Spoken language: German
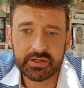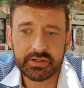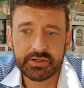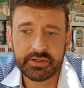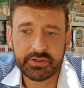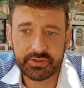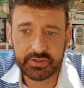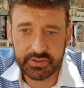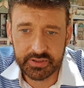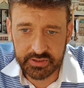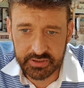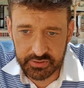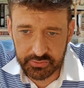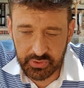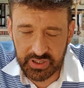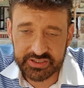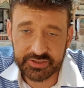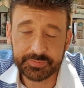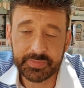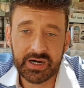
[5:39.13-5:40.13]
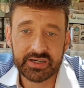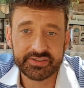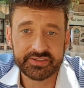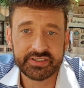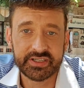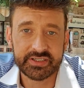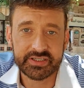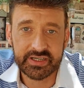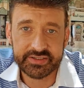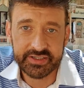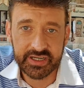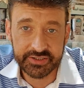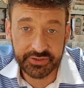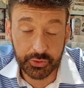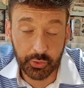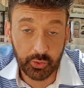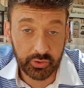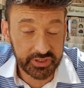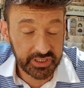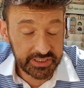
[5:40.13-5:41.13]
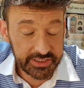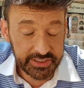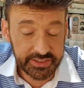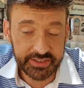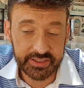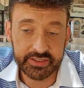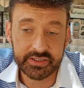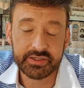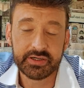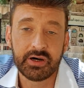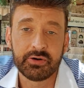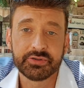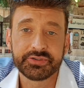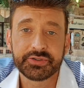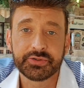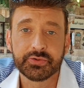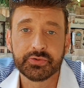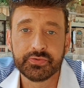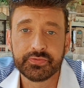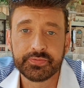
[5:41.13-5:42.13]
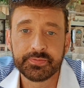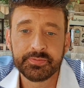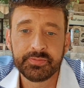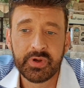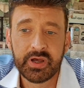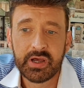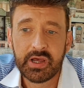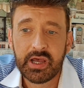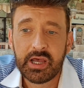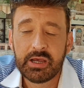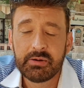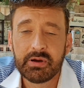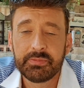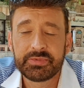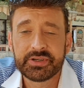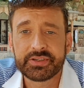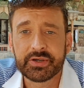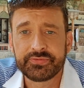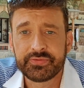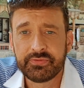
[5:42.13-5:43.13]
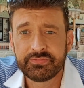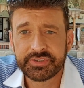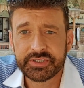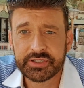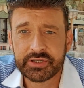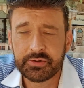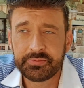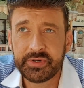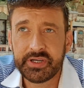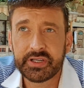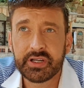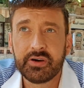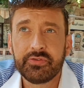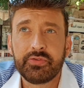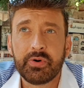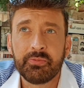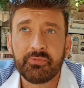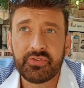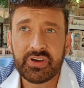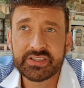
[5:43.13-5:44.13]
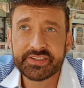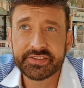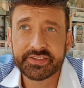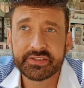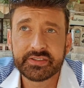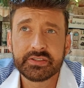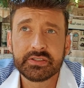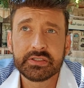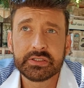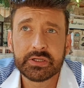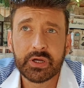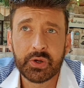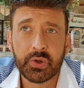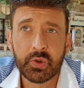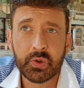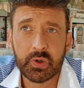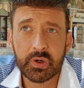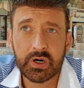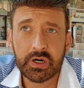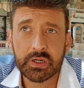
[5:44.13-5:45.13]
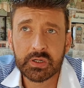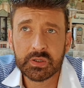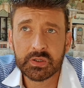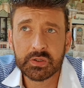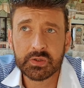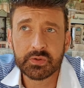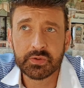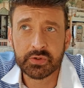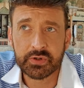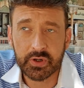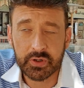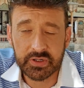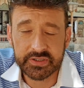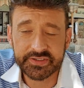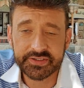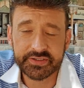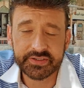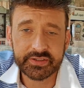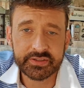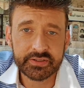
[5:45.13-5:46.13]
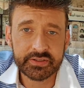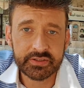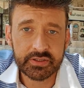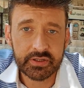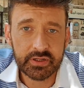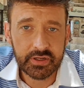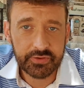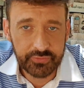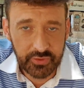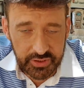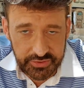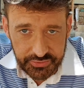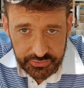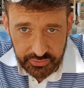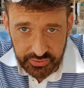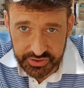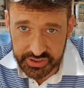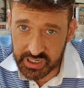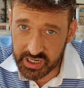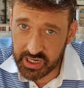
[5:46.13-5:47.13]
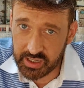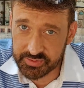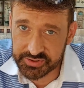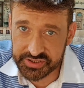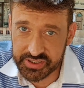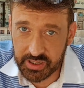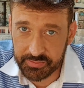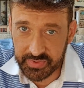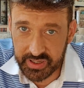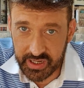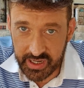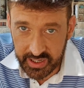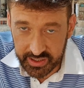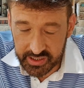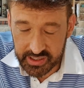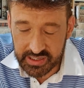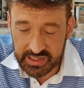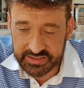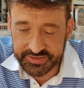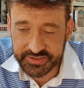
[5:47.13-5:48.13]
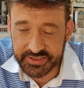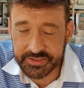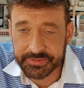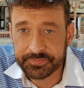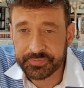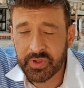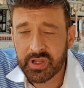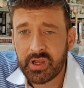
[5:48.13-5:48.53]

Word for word: die äh, US-Basis hatte das als rote Linie ausgerufen, bis auf 50 Kilometer vom Westen, Norden und Osten von der syrischen arabischen Armee eingekesselt.